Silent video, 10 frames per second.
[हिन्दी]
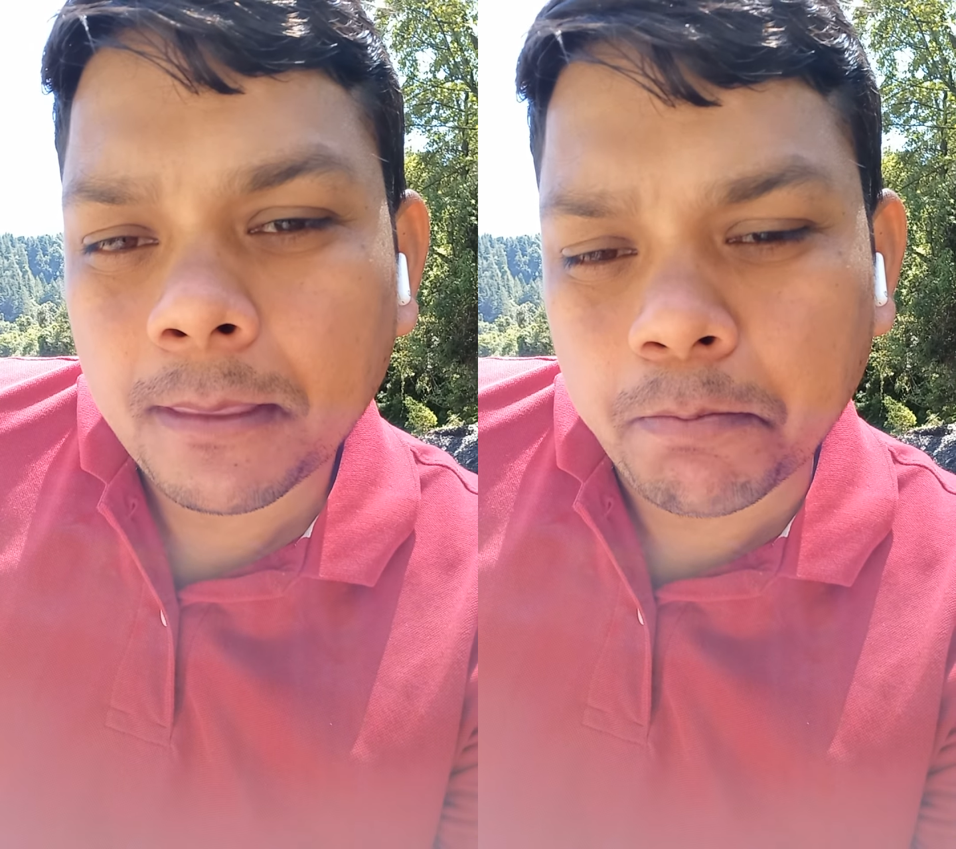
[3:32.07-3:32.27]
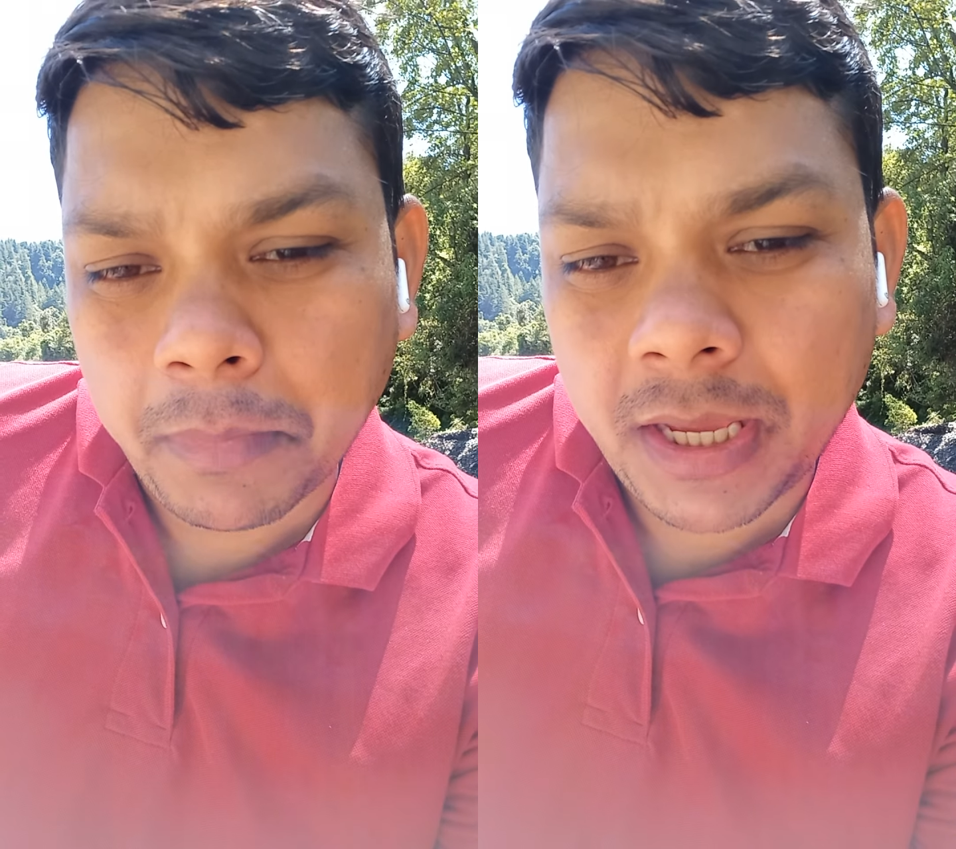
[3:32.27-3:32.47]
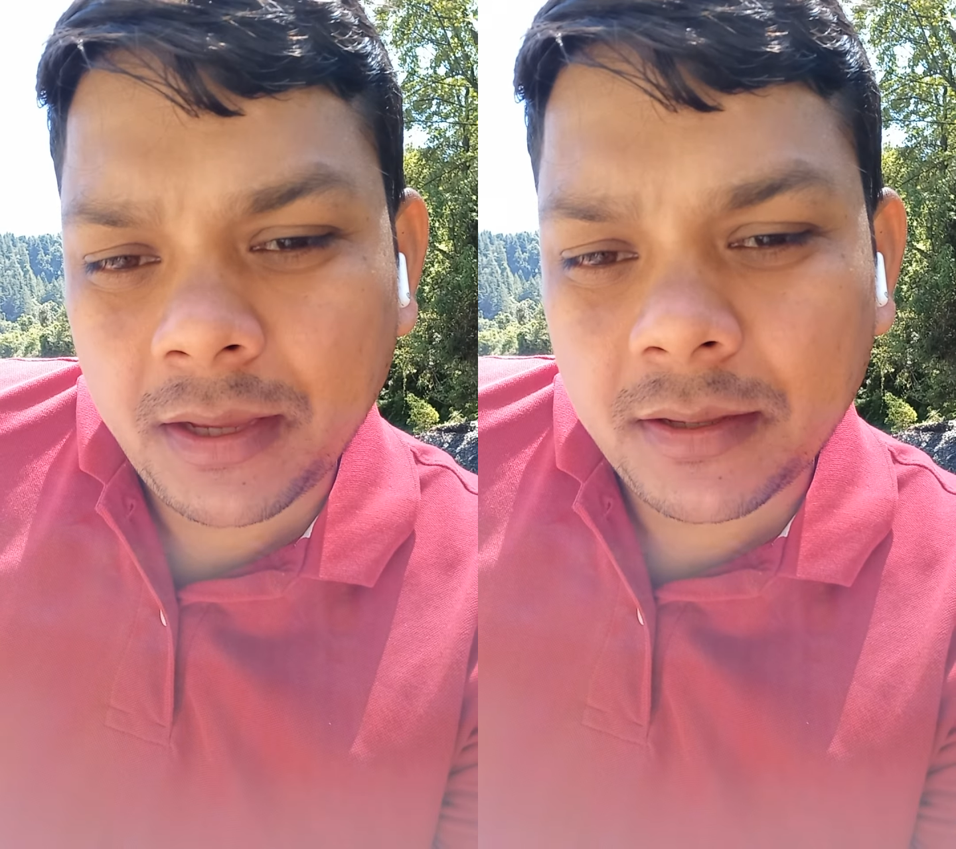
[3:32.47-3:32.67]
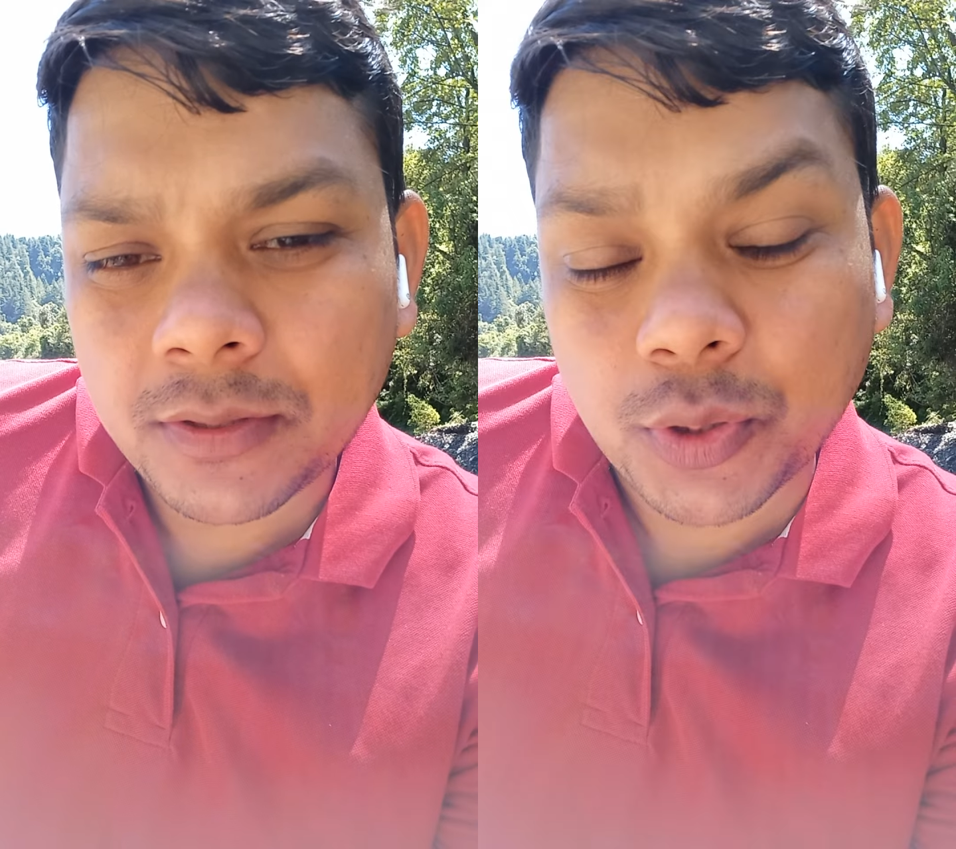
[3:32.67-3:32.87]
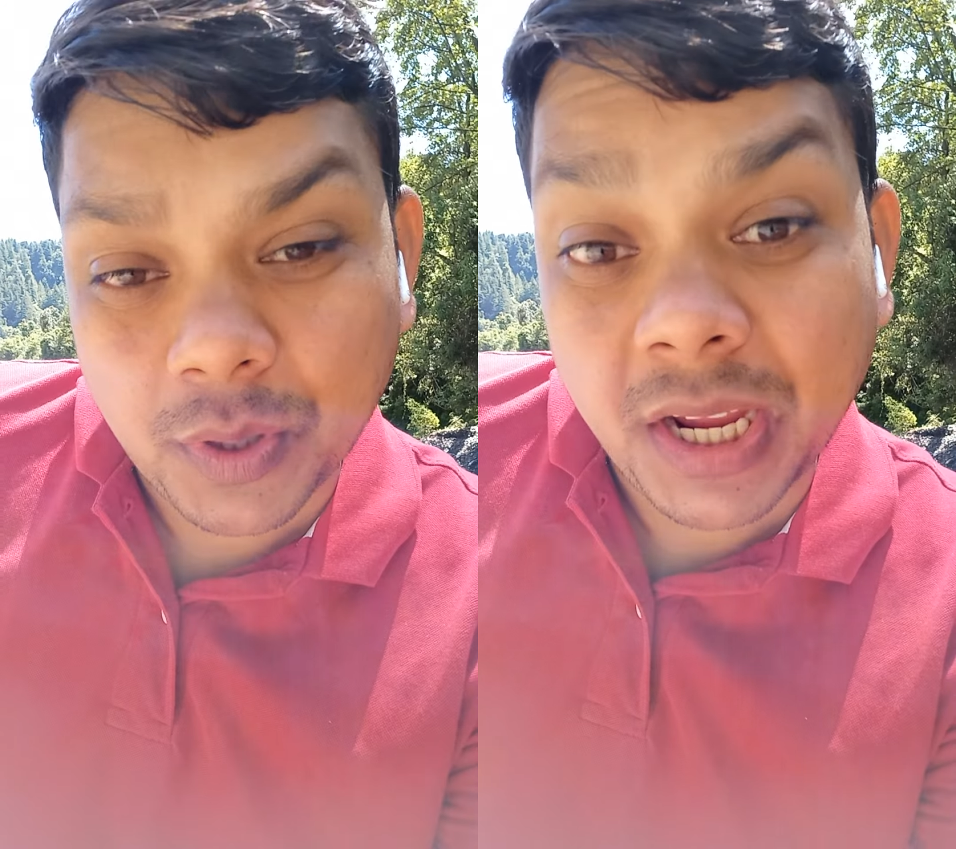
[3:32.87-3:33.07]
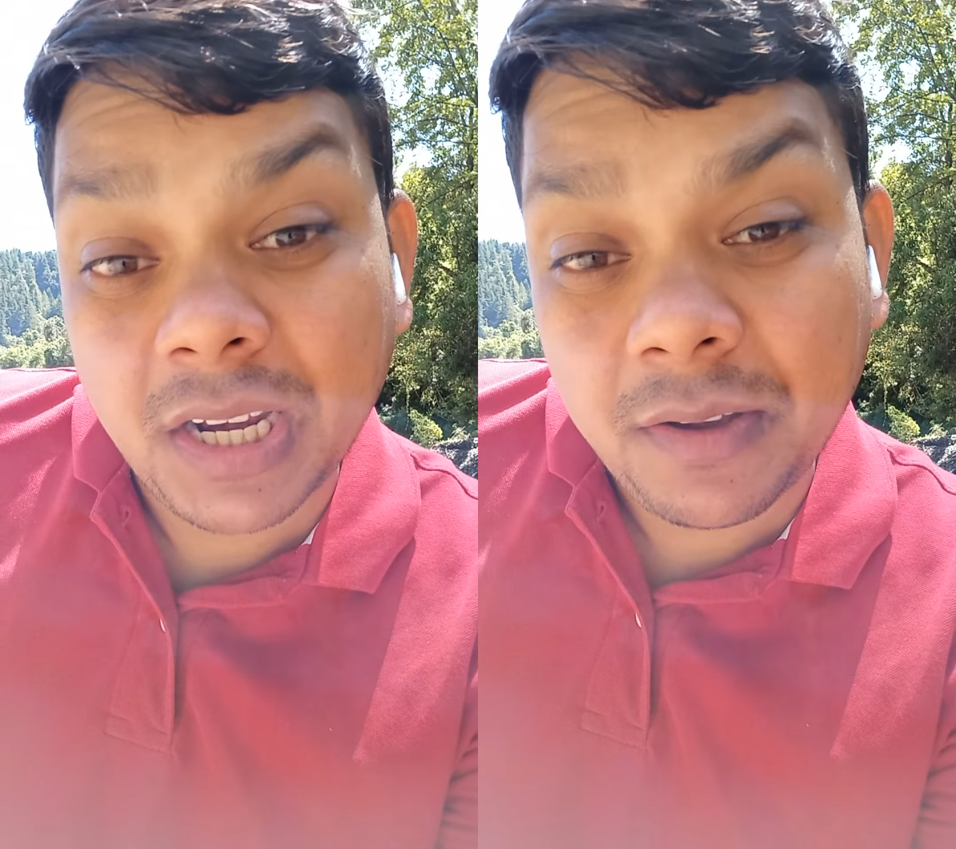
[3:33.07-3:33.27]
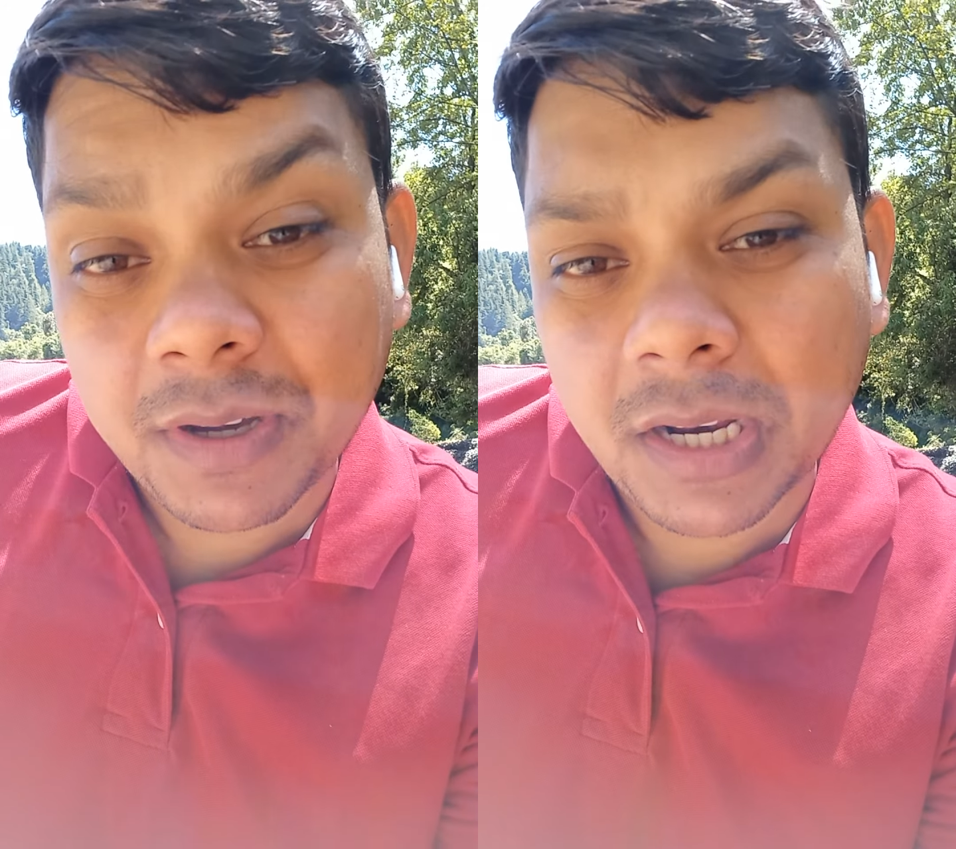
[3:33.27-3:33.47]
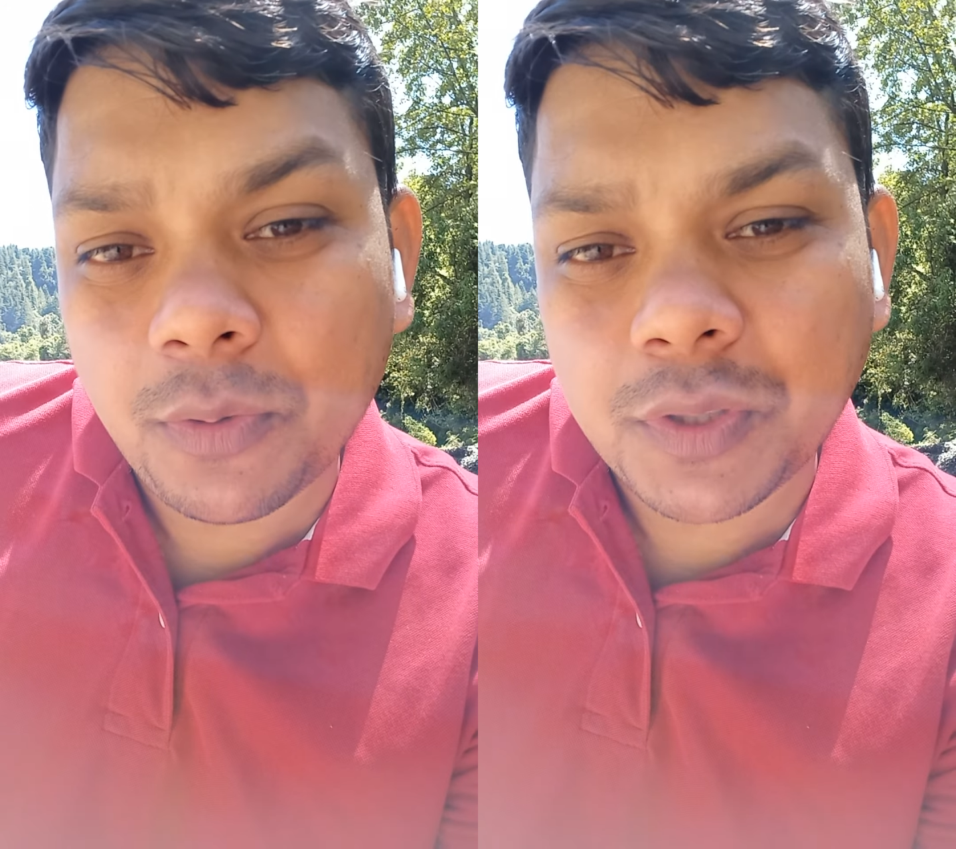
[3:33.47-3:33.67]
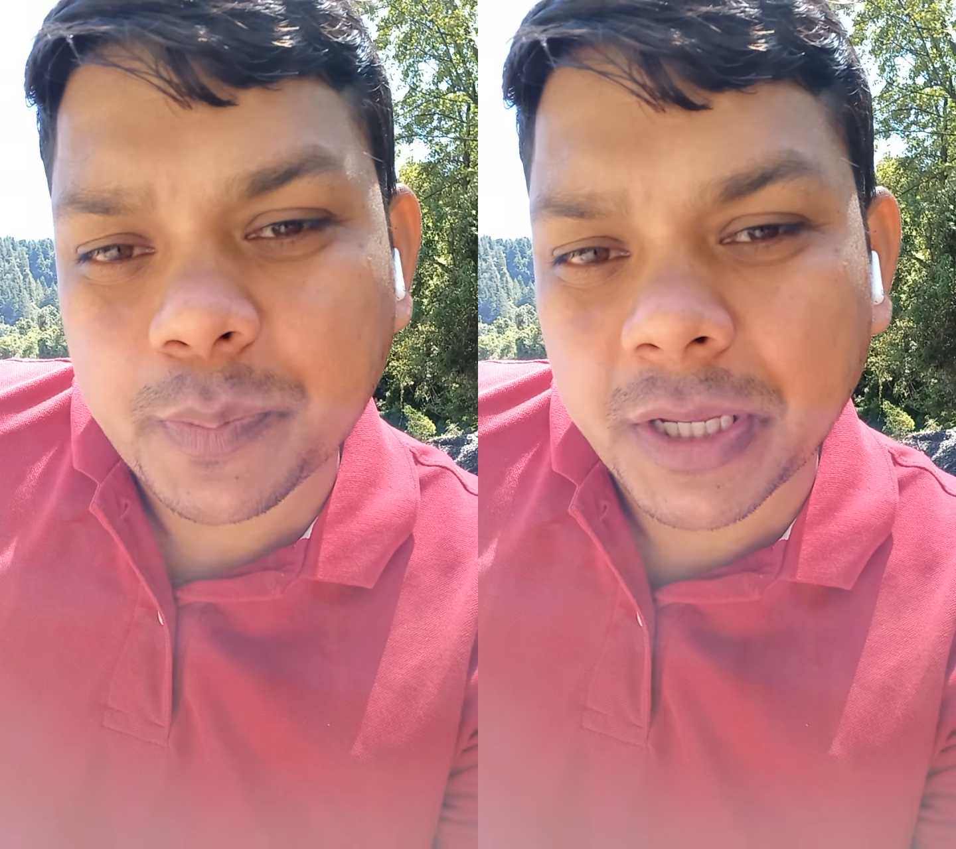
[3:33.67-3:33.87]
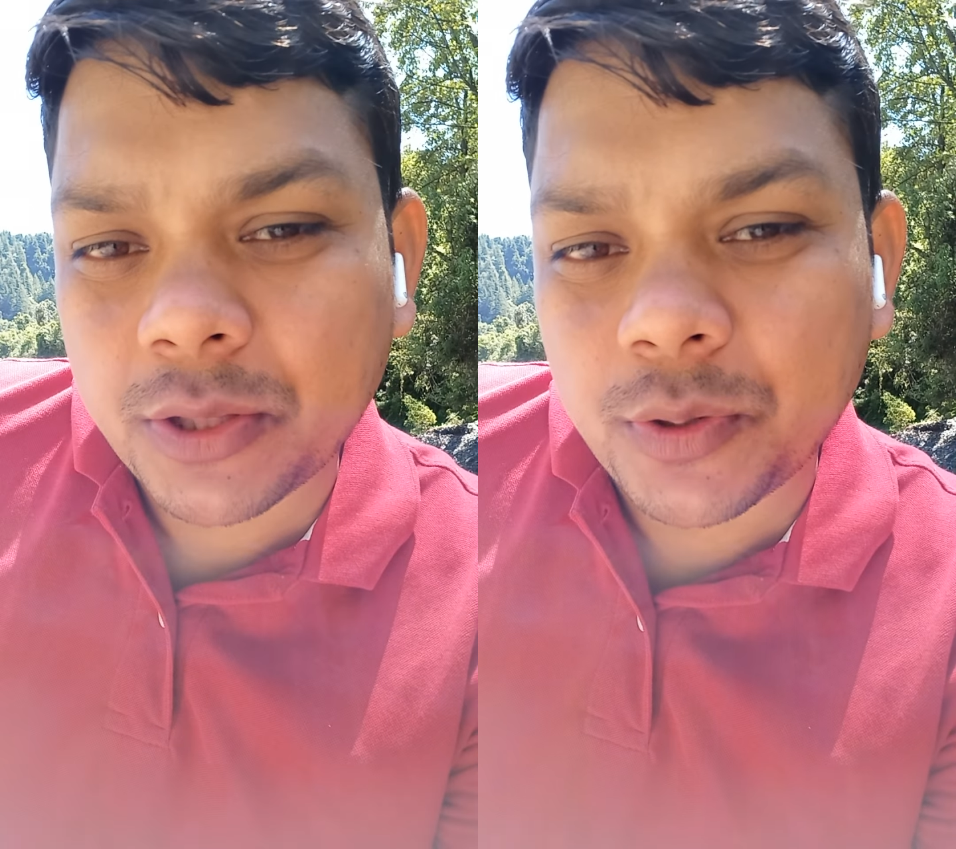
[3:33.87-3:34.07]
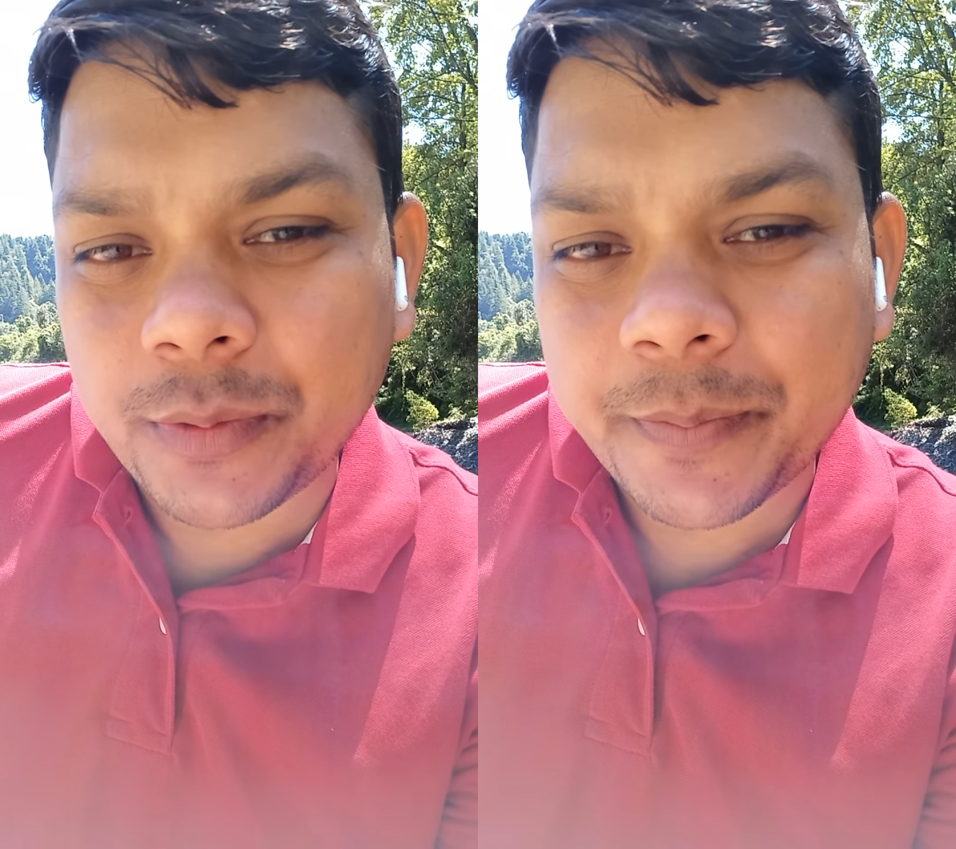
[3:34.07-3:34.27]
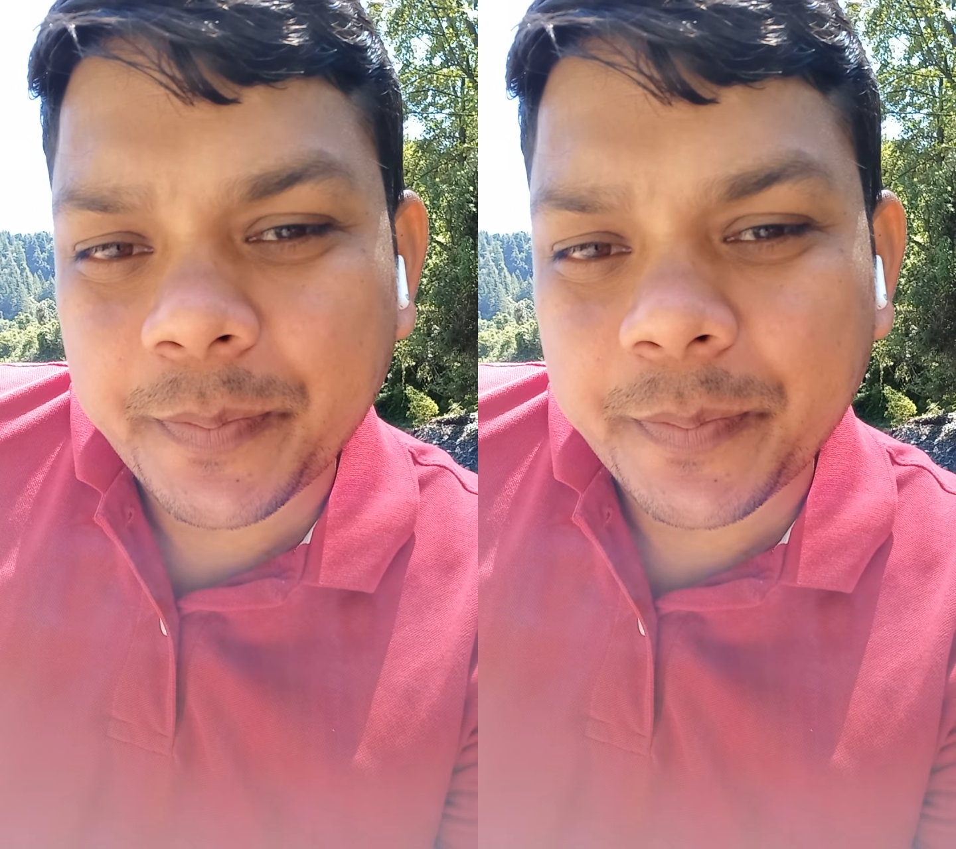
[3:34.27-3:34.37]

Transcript: मैं जो कहने वाला हूँ इस बात को